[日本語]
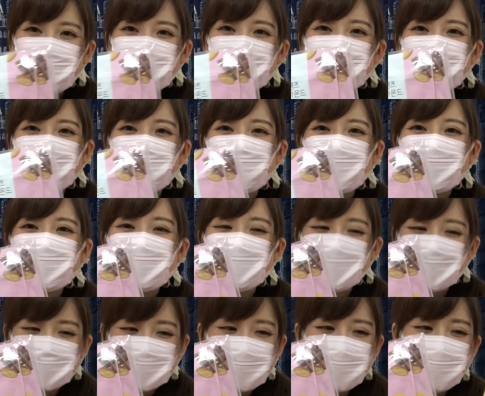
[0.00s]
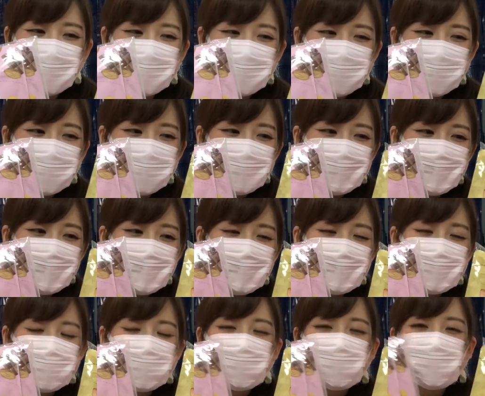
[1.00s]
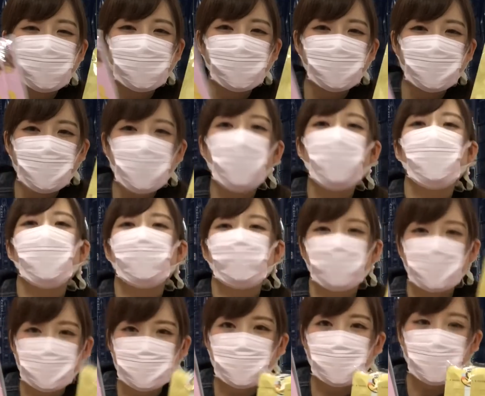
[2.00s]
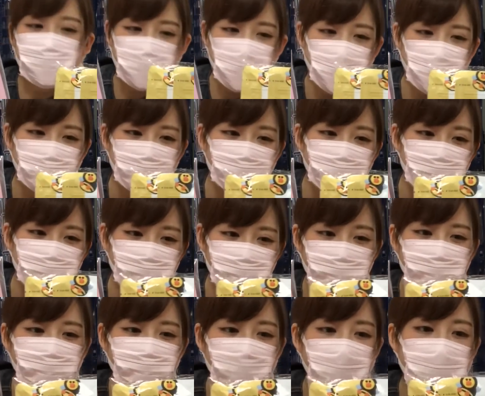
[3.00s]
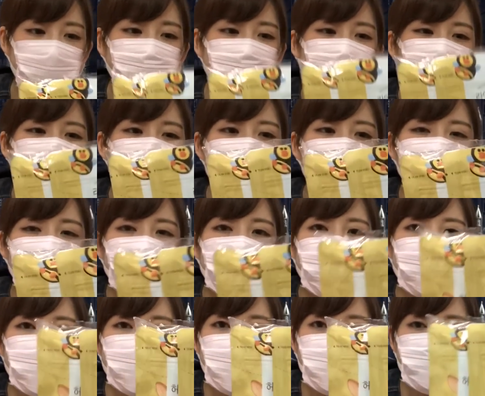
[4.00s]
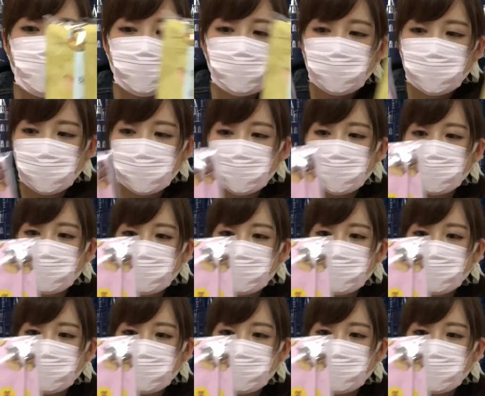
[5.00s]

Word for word: また可愛いですよねえー、チョコレートですこれもうんハニーバターアーモンド